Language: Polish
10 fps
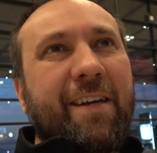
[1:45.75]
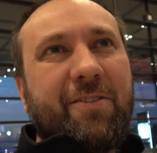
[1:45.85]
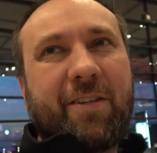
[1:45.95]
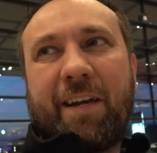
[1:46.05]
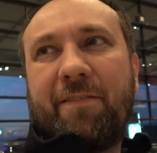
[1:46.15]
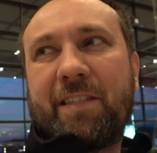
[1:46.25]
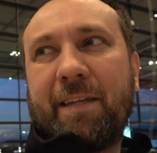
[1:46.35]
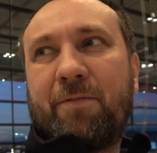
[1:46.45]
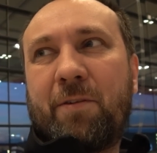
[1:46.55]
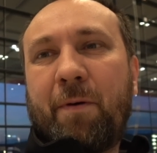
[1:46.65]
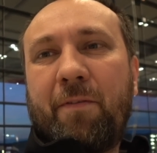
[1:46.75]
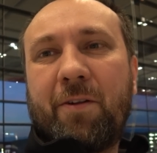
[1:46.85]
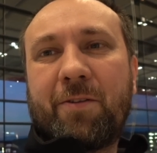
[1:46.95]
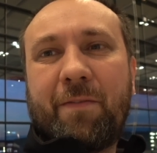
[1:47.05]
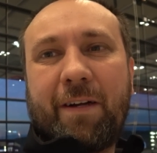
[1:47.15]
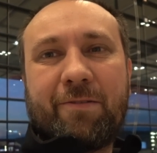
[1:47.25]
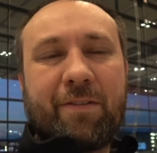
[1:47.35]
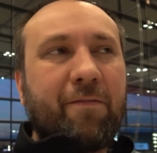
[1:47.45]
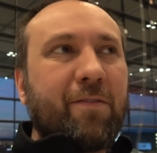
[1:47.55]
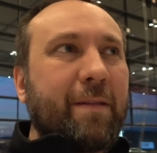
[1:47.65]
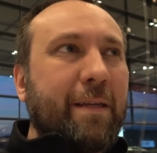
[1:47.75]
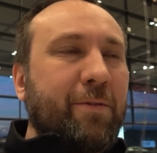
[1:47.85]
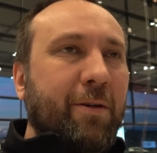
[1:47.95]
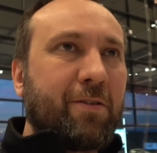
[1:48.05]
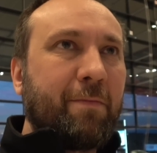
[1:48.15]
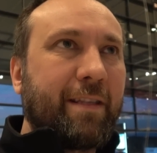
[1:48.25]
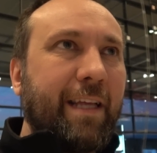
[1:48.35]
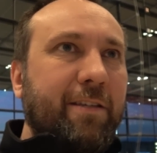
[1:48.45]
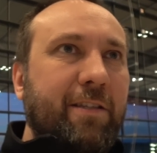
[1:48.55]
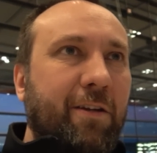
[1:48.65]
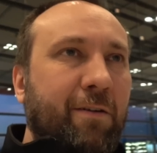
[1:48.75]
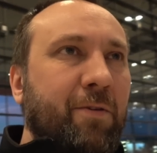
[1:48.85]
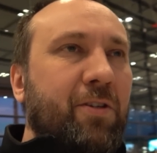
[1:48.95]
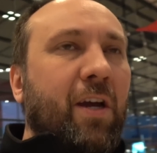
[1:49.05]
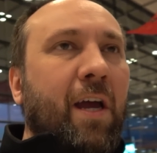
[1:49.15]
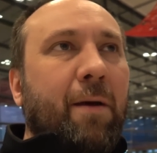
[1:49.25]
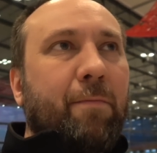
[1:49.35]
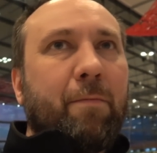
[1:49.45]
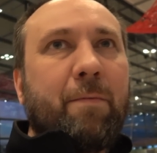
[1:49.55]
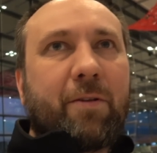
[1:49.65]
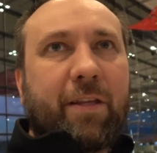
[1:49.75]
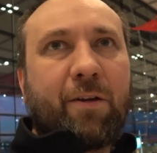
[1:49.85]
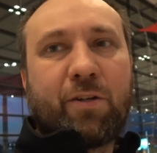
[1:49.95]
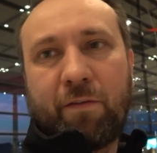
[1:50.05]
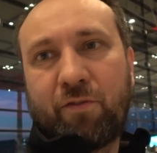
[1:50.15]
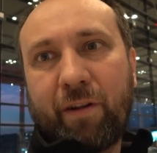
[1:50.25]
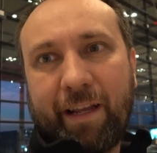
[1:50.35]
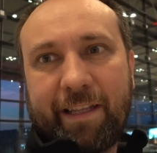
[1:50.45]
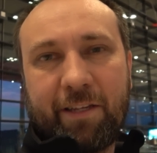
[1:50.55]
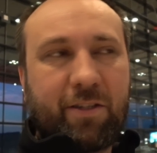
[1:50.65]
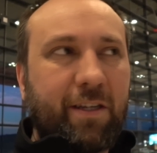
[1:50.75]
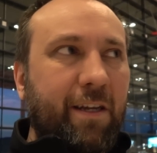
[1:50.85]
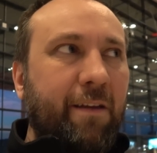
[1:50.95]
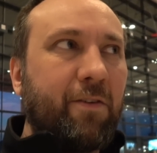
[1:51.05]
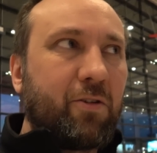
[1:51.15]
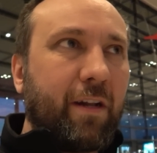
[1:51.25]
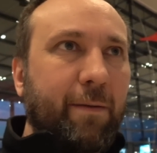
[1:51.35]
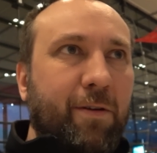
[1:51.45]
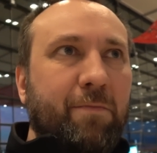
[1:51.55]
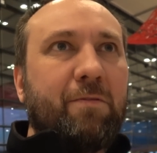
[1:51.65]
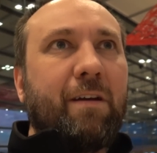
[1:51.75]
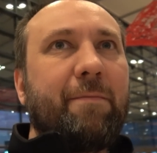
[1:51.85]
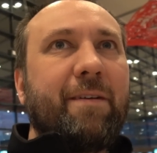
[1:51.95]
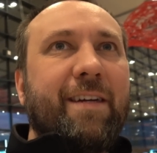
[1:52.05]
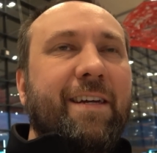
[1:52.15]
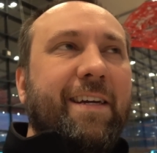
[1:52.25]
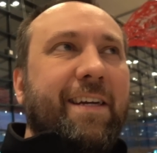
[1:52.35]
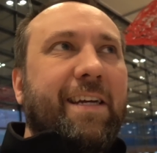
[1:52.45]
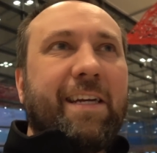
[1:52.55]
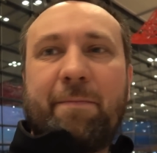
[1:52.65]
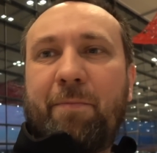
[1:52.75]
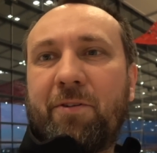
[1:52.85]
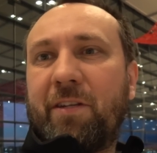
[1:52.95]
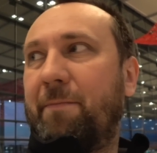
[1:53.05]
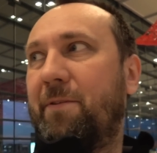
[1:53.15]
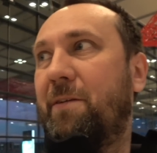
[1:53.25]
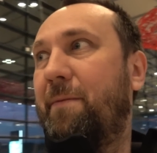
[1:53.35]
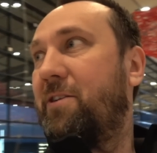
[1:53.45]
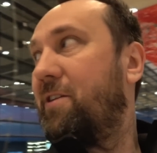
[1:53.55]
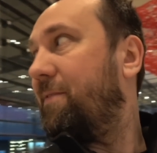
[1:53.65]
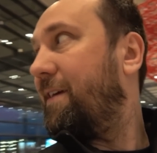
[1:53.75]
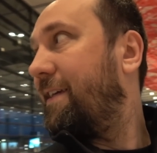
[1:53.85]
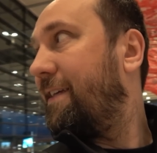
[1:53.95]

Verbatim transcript: Ciekaw jestem, czy po wylądowaniu znowu będę musiał sobie testy robić, pomimo tego, że wczoraj testy wieczorem robiłem. E, pożyjemy, zobaczymy.